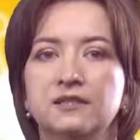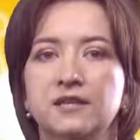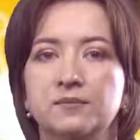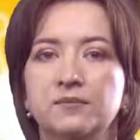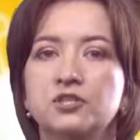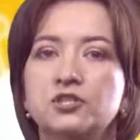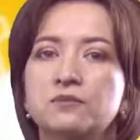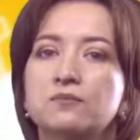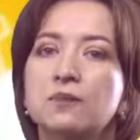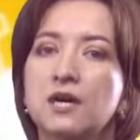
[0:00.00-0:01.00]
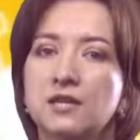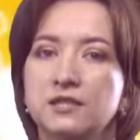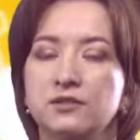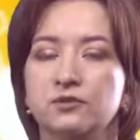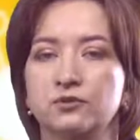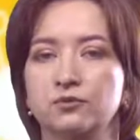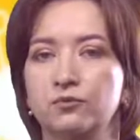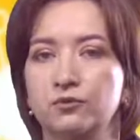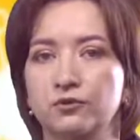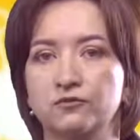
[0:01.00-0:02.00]
напишем маленькую
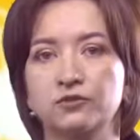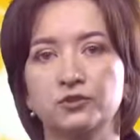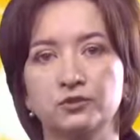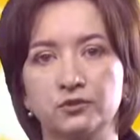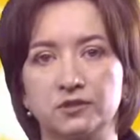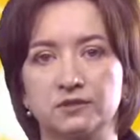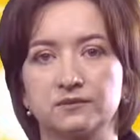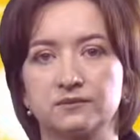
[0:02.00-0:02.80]
букву Ё.